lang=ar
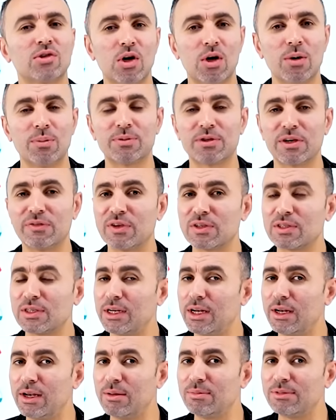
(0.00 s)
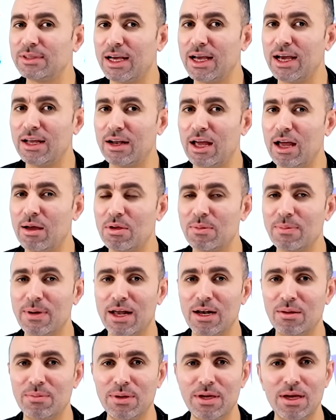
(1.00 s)
طب تفاصيل الامتحان حبيب
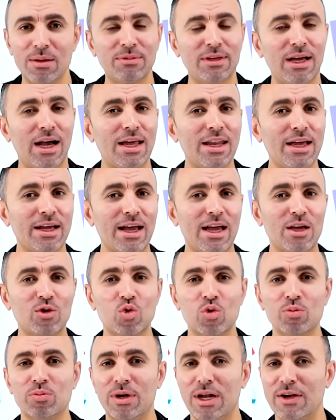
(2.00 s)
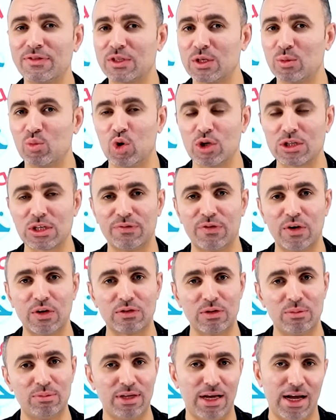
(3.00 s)
قلبي امتحانك هيكون بنفس
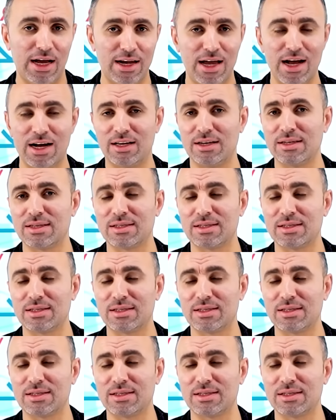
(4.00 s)
مواصفات امتحان اخر